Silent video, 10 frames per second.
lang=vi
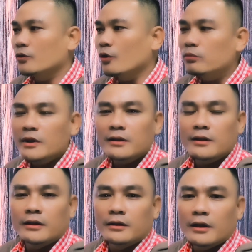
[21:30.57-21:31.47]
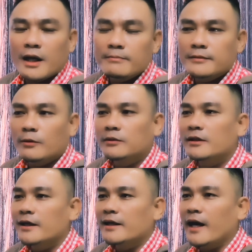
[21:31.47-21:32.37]
Tôi cũng thích từ đó lắm, không
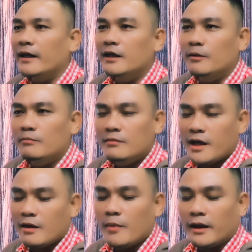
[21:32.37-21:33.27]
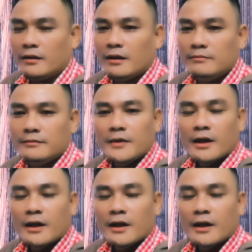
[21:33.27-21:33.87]
thích cái khái niệm e bẹt đó lắm.